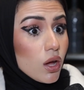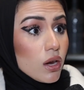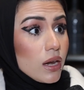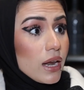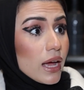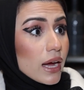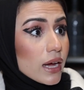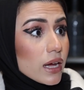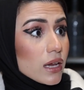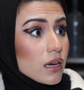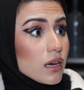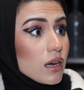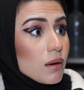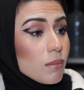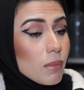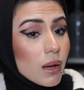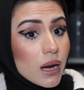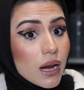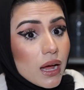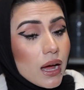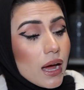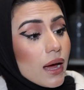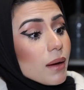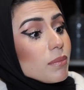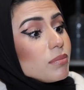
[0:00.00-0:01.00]
لكن
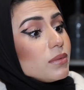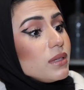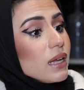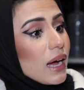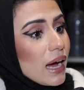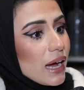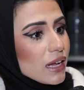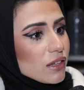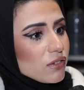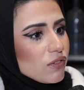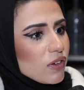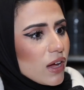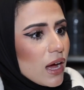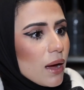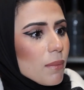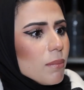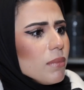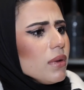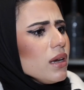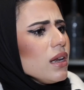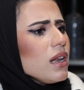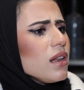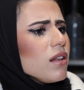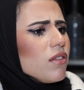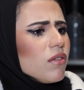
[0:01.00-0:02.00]
المراه ابدعت فيها
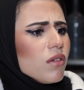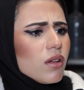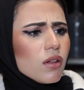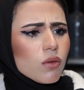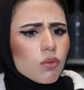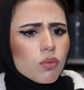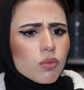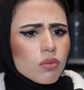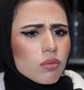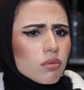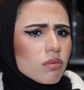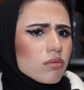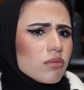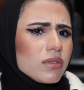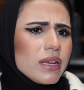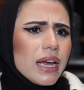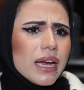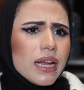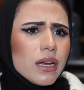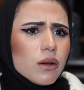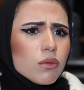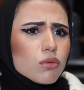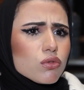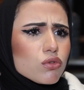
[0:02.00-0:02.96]
من يعني